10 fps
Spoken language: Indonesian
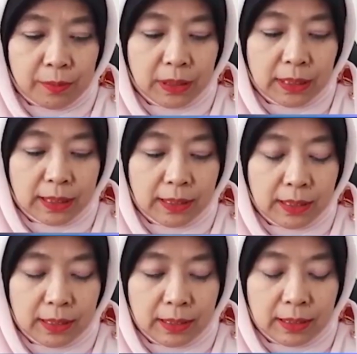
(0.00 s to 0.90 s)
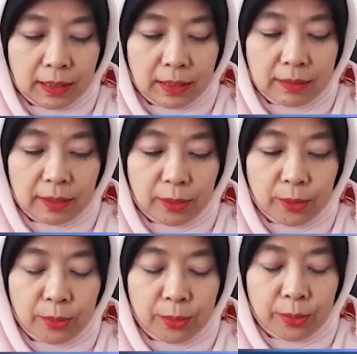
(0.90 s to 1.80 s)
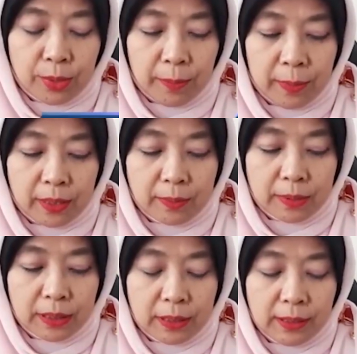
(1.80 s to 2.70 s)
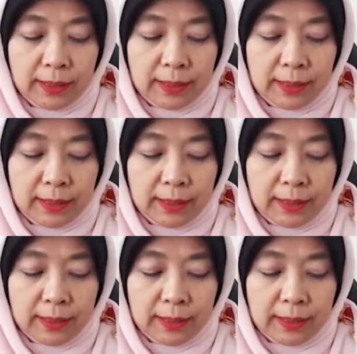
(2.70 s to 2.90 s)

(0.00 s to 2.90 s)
menjadi salah satu apa namanya